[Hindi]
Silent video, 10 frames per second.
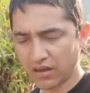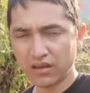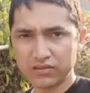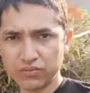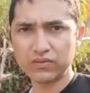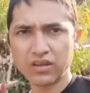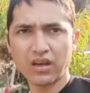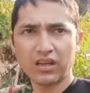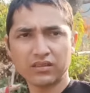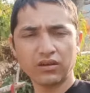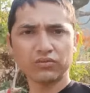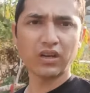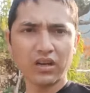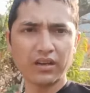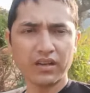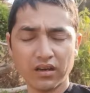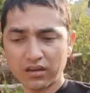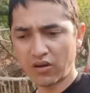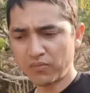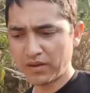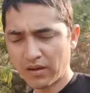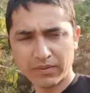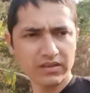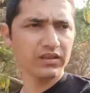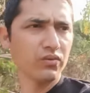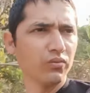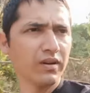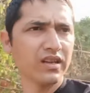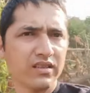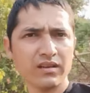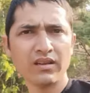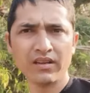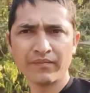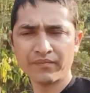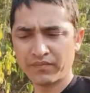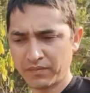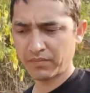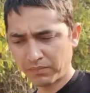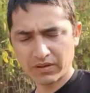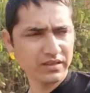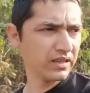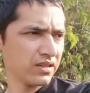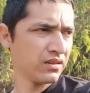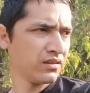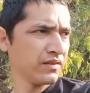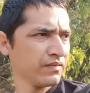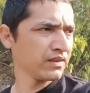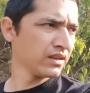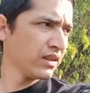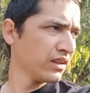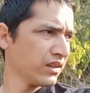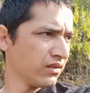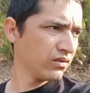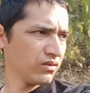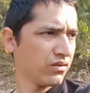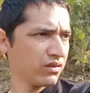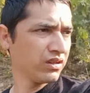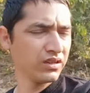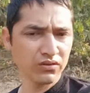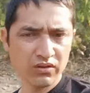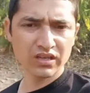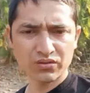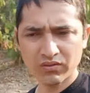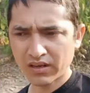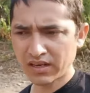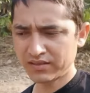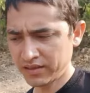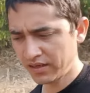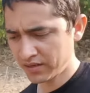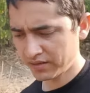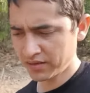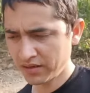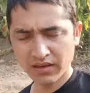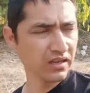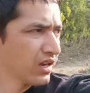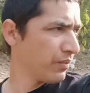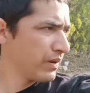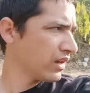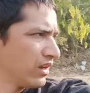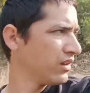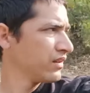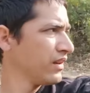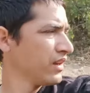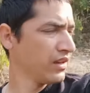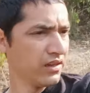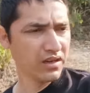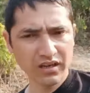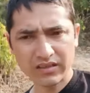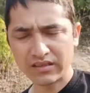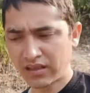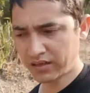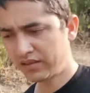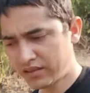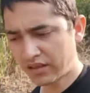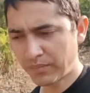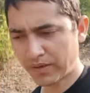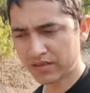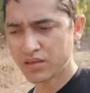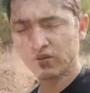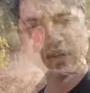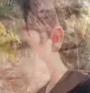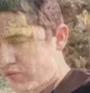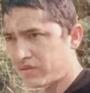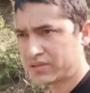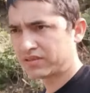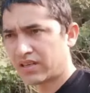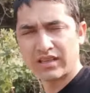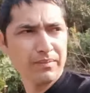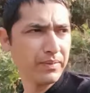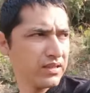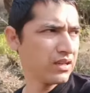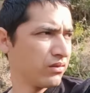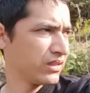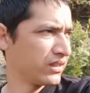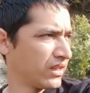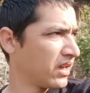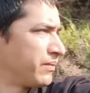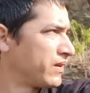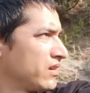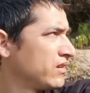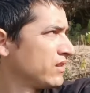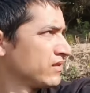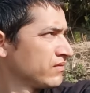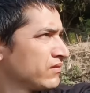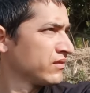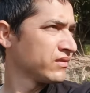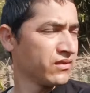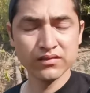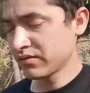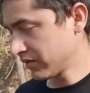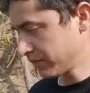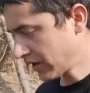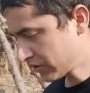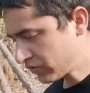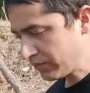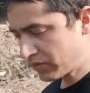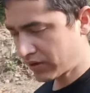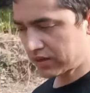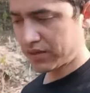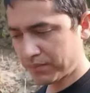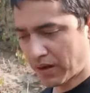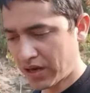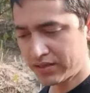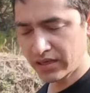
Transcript: आज आजकल उत्तराखंड के हर गांव में यहाँ पर शेर घूम रहे हैं ऐसे बब्बर शेर और इनको रेस्क्यू करना चाहिए यहाँ पर यहाँ यहाँ की जनता कितनी ज़्यादा परेशान हो रही है बहुत ज़्यादा परेशान हो रही है जनता यहाँ पर फिर रात को हम लोग कैसे बाहर